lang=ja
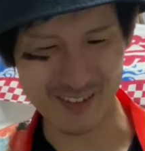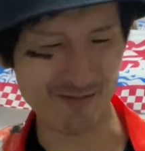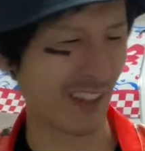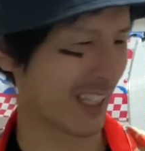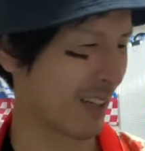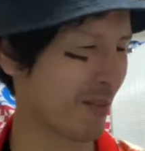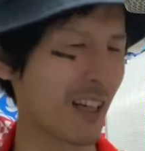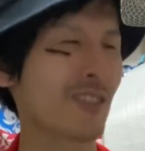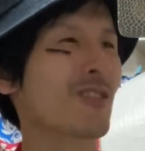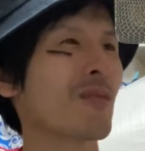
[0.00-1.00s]
紛れも
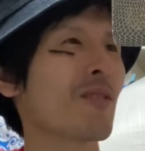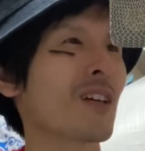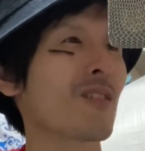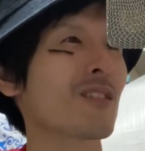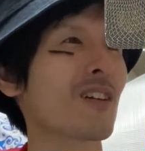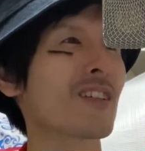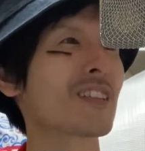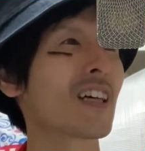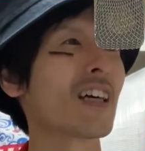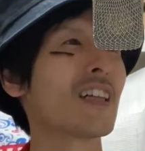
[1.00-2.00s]
なくすりぼけでございま
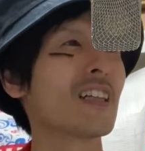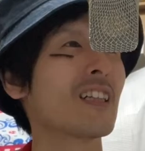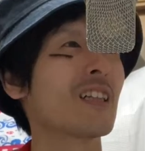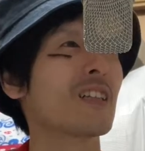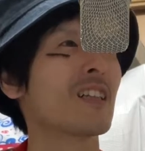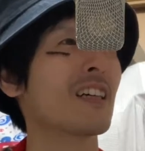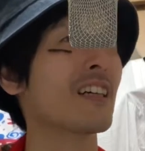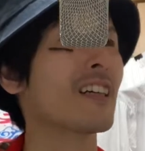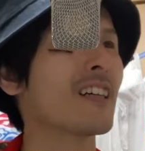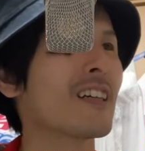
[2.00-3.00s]
す。
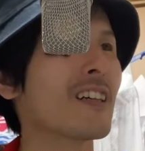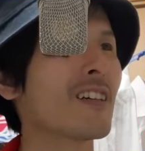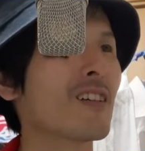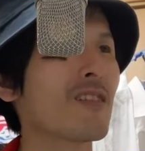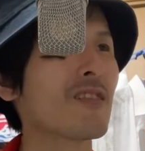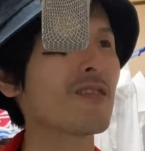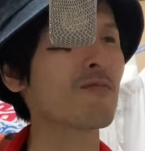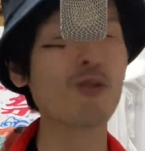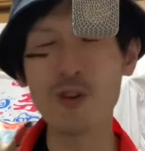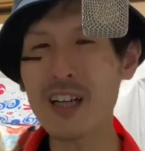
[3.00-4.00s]

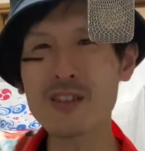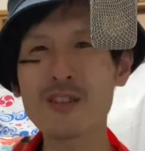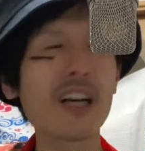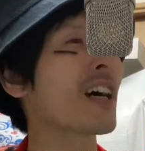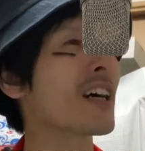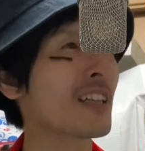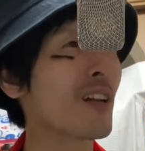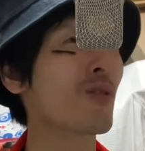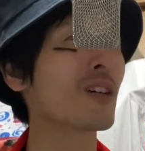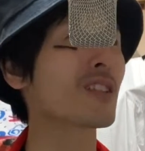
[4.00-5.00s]
えー、もう5月の段階で
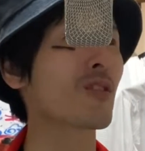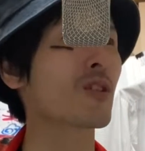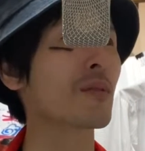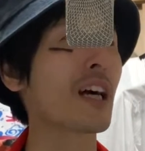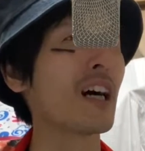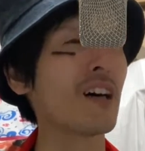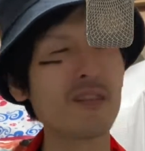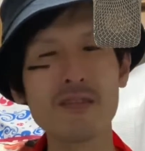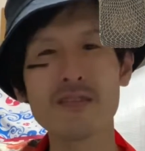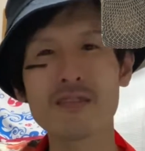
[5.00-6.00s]
6月の首が
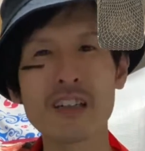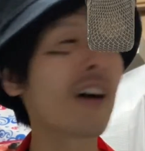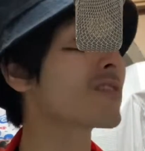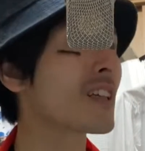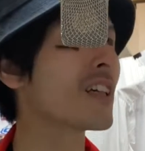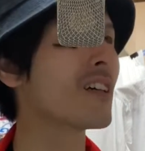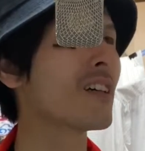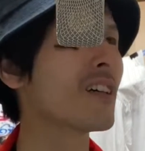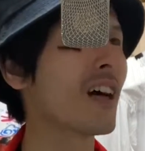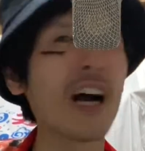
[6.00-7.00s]
確
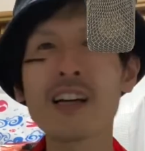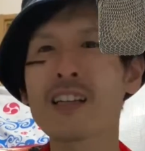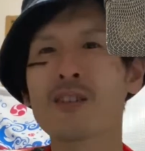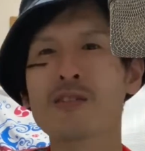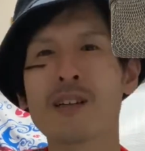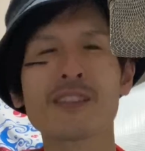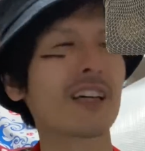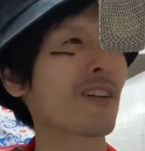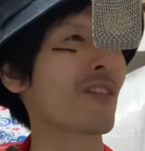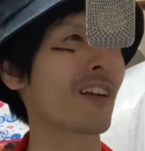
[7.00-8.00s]
定案件でございます
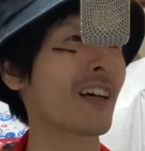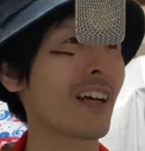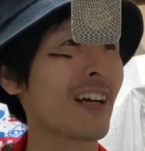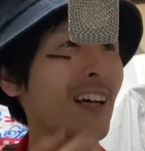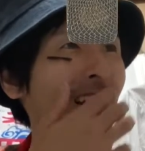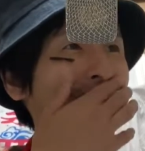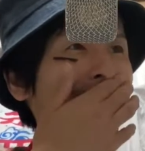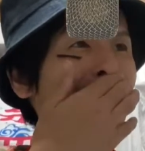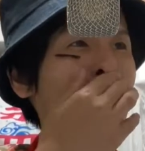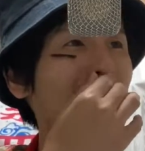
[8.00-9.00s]
かね、これね。
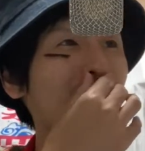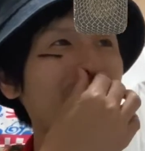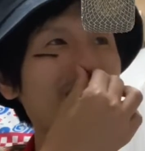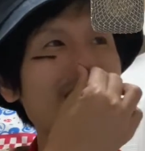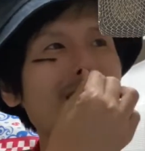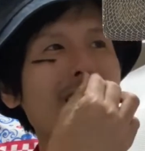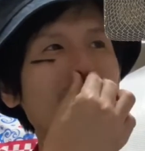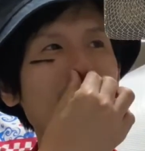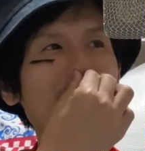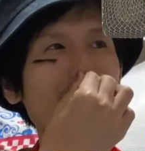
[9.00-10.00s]
えー、仕事したくない
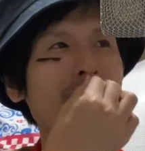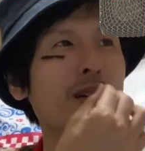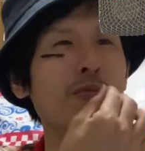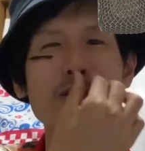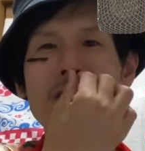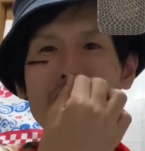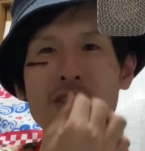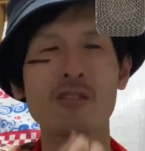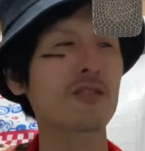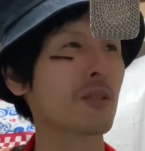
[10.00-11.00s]
と思いきや、も
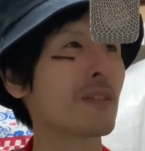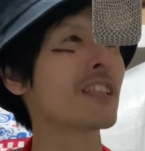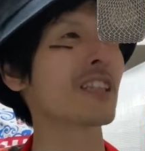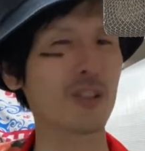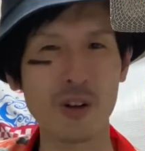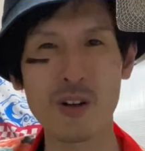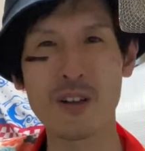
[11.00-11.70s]
う、クビでしたと。